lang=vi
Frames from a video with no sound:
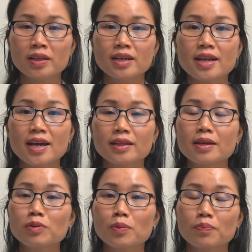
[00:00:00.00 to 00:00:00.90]
thì đây
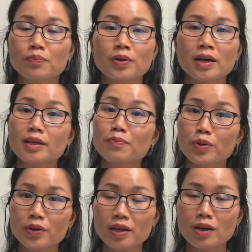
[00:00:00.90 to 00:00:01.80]
tiếp tục mà tiếp
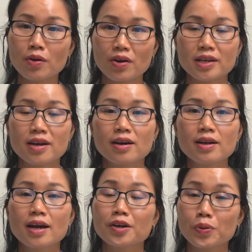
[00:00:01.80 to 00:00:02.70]
nối cái câu hỏi đó
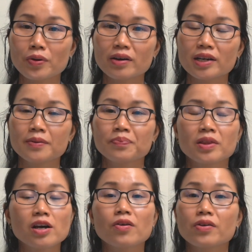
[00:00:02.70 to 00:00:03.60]
là nori
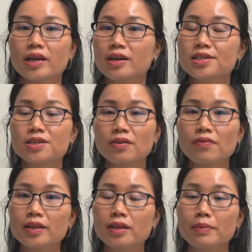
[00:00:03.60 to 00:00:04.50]
nori có chứa
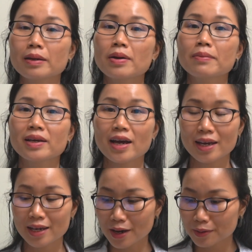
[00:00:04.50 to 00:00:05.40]
vitamin B12
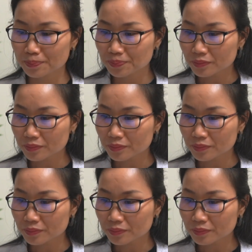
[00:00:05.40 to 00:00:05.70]
hay không